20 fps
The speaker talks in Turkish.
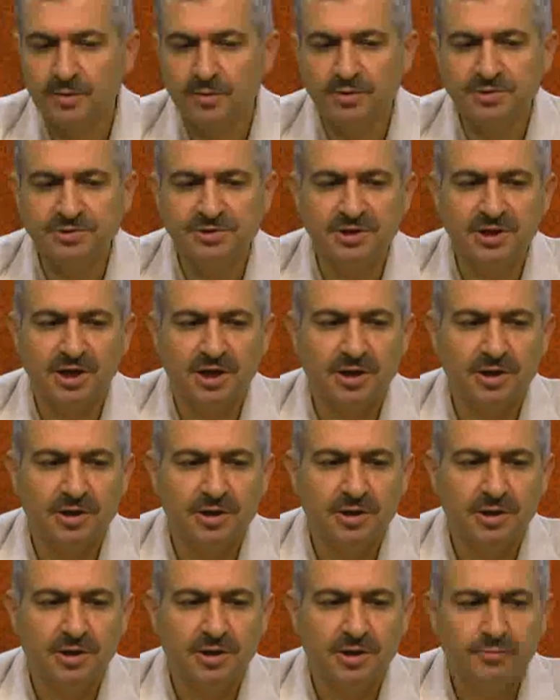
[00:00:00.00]

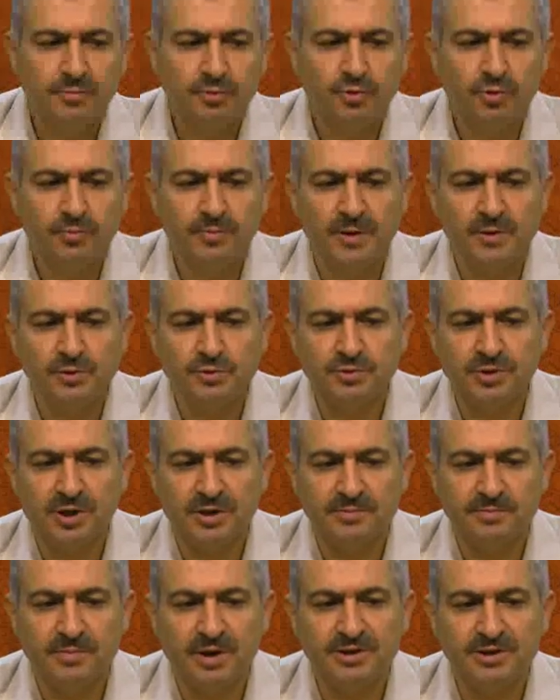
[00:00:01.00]
Dolayısıyla bütün
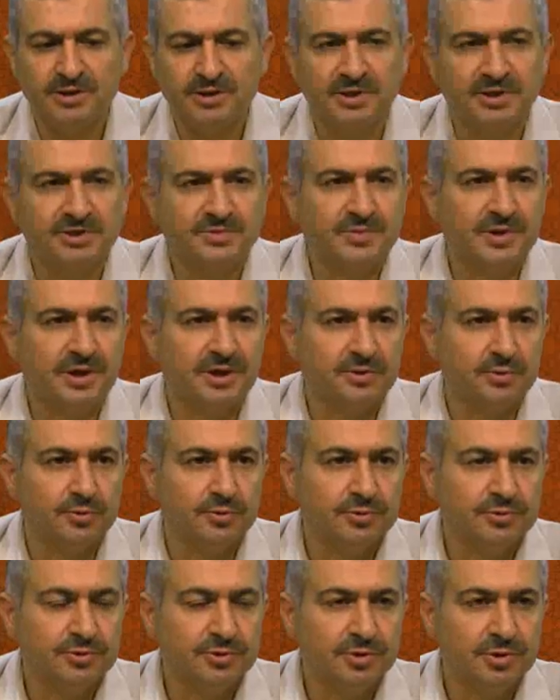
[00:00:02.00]
mevcudat madem tesbih
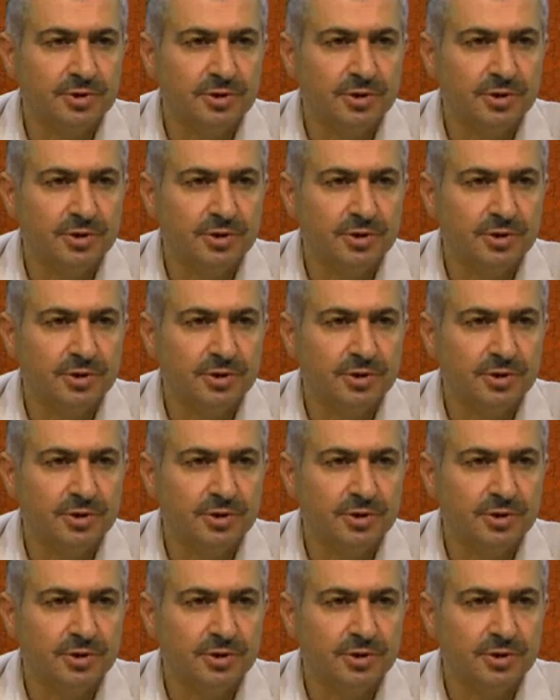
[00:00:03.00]
ediyor,